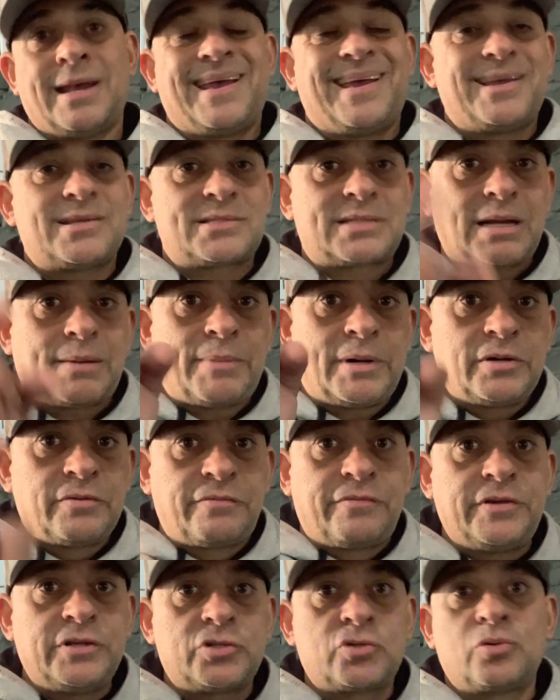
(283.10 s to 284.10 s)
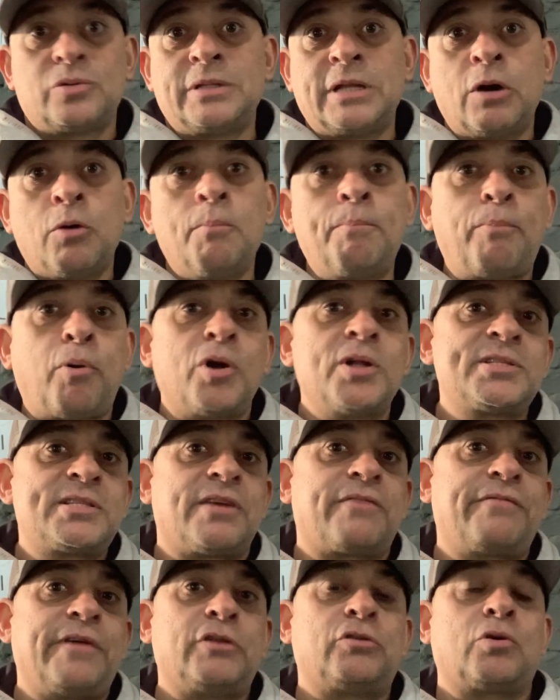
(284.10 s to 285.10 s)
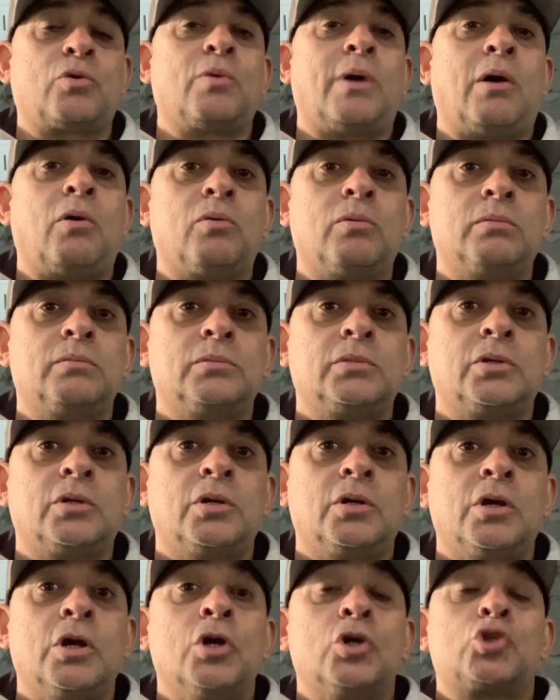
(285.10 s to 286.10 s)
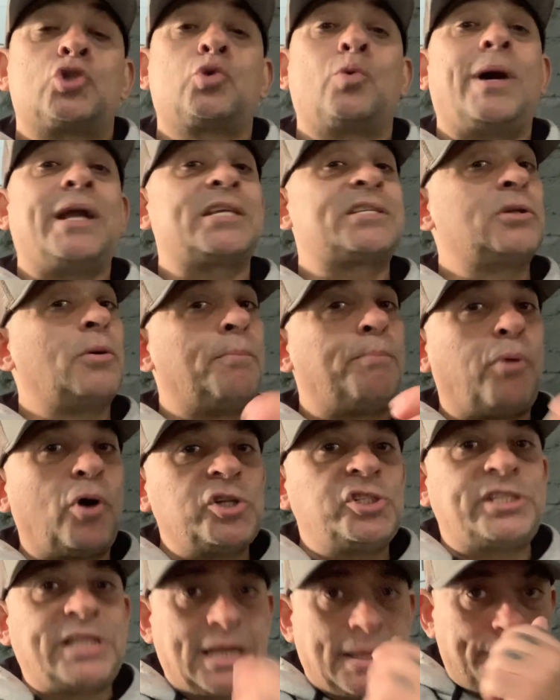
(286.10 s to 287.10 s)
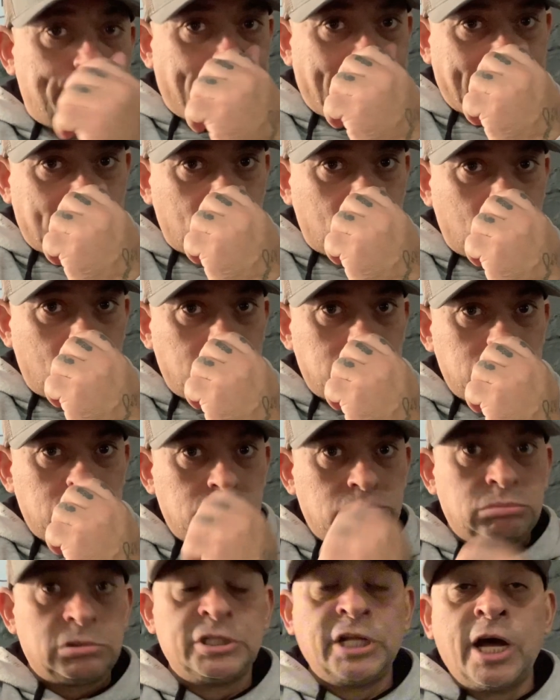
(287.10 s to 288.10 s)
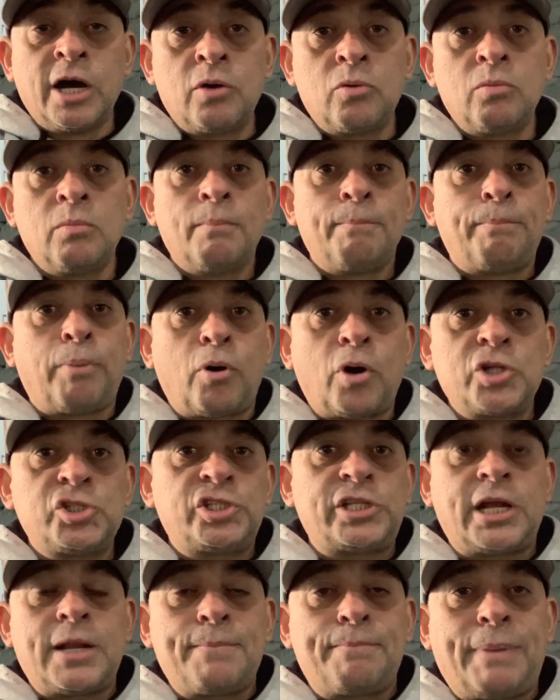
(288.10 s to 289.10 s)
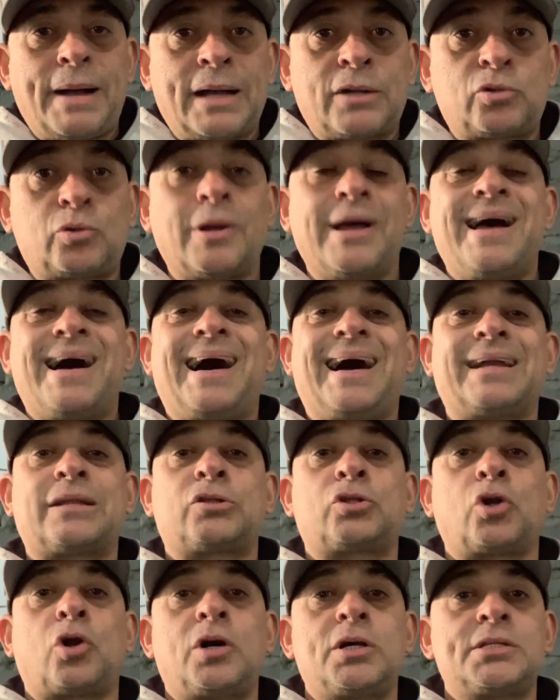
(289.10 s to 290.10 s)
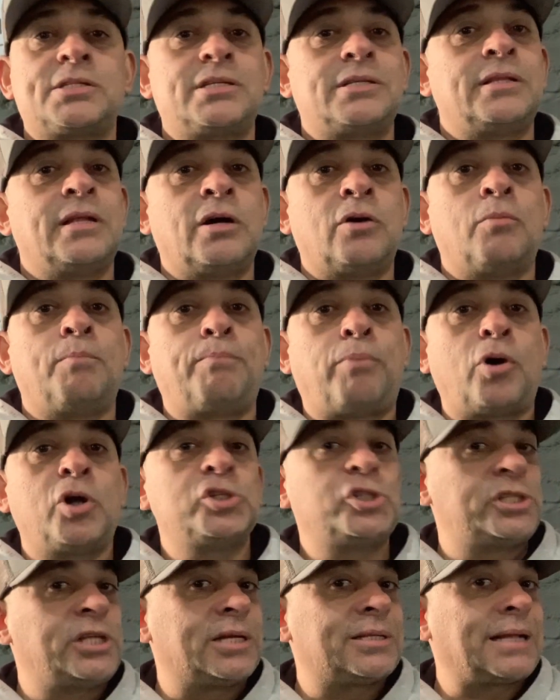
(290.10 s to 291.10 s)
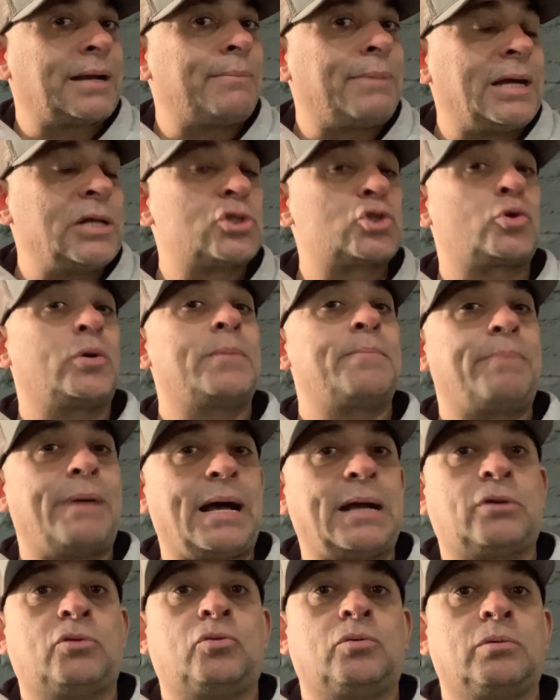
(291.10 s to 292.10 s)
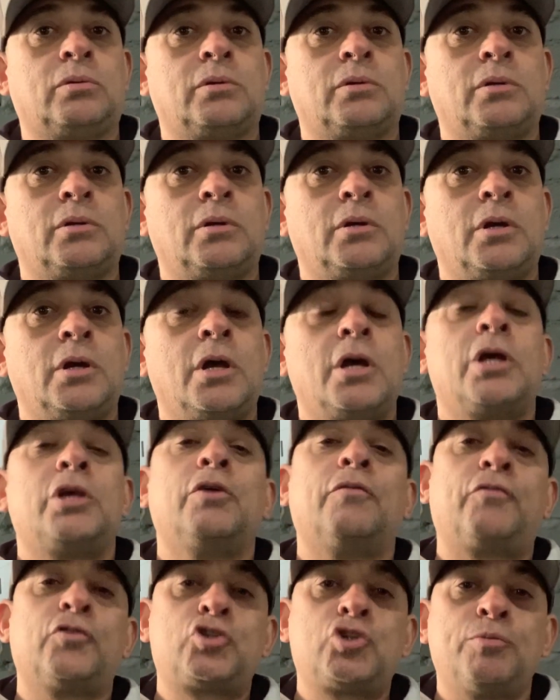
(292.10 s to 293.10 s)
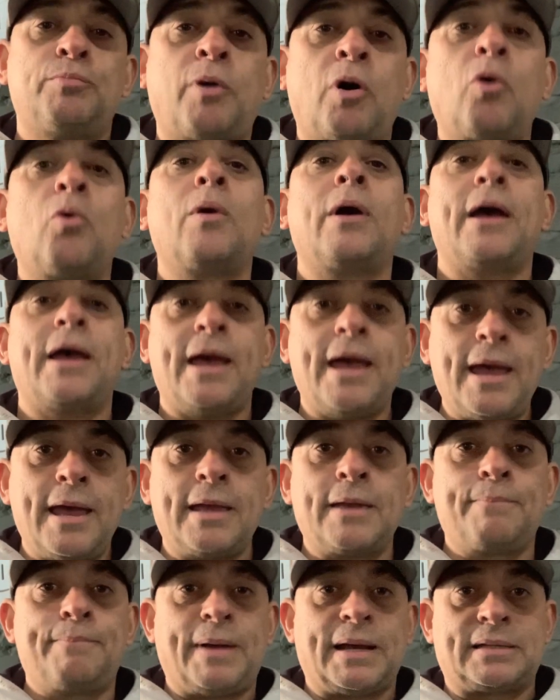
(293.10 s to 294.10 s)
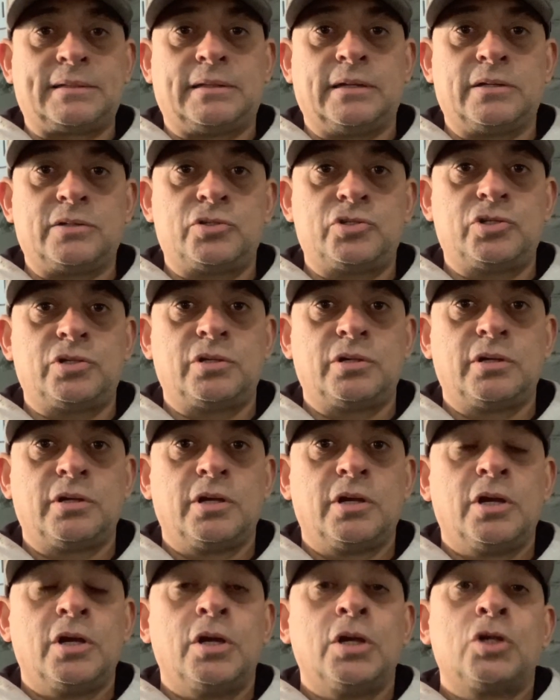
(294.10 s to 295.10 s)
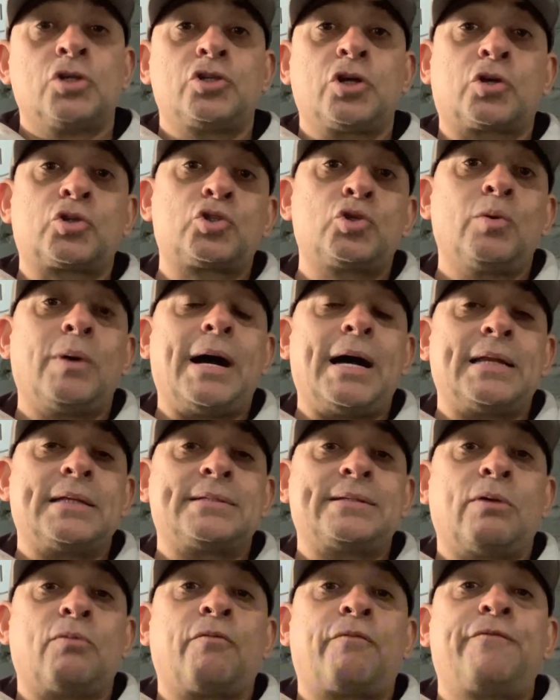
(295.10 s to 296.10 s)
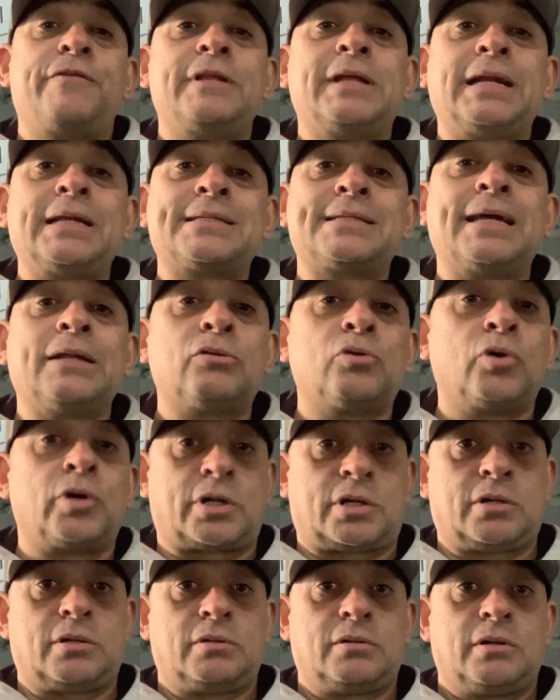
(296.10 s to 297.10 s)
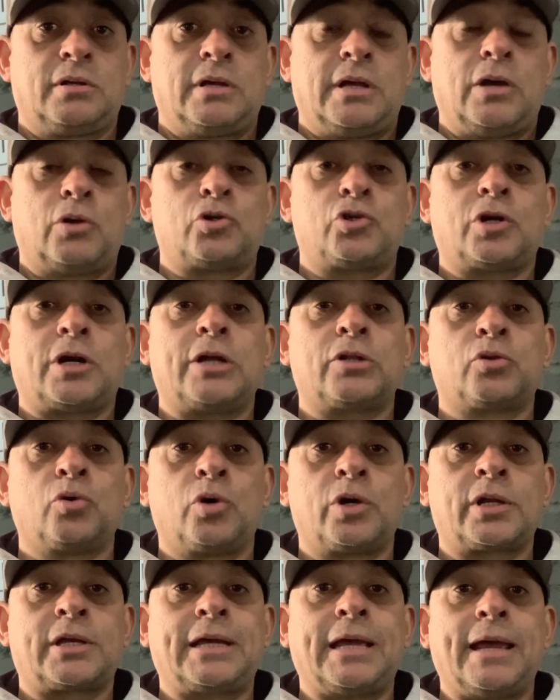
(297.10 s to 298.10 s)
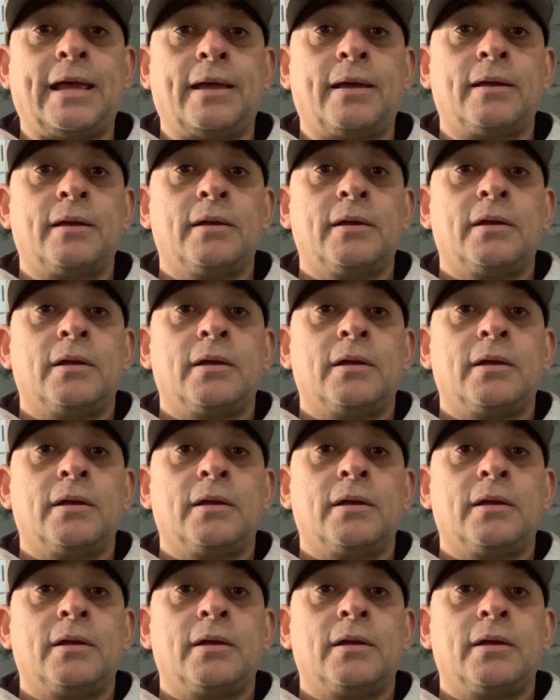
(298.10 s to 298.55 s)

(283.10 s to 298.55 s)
Esse trabalho físico não pode ser feito igual. Soares não pode ter impacto. Não pode ter impacto. Artrose não pode ter trabalhos com impacto. E o futebol é impactante. Só que Soares é um finalizador. É um jogador que